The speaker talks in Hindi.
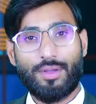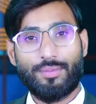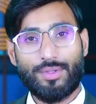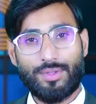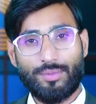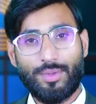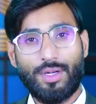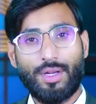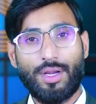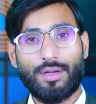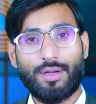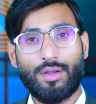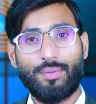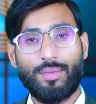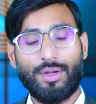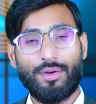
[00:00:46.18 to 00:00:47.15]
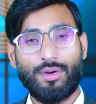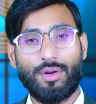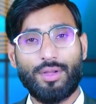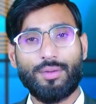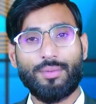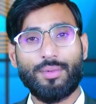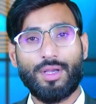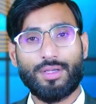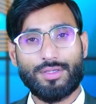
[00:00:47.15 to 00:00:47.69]

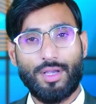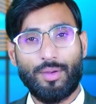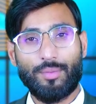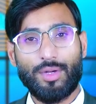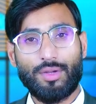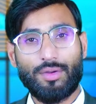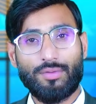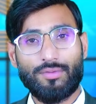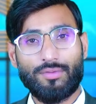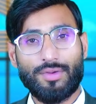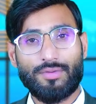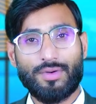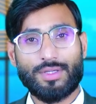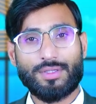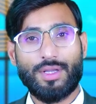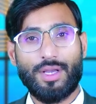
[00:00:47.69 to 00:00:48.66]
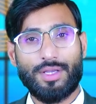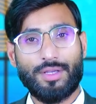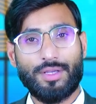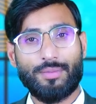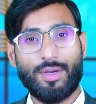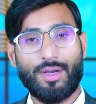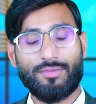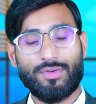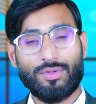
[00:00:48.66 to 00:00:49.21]
Bismillahirrahmanirrahim. Assalamu alaikum viewers. I
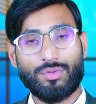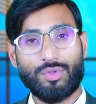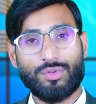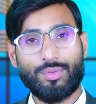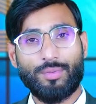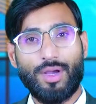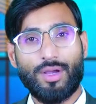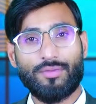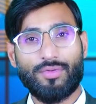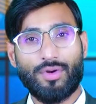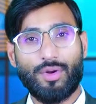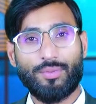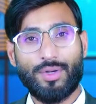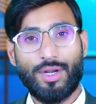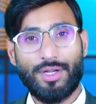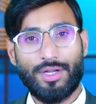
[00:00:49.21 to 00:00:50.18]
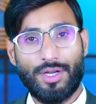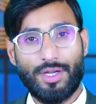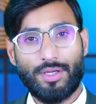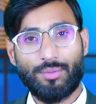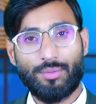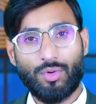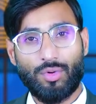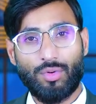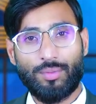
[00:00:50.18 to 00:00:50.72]
am Hafiz Usman from
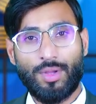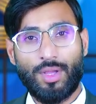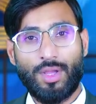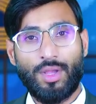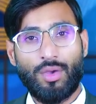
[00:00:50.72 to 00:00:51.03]
Titanium Group.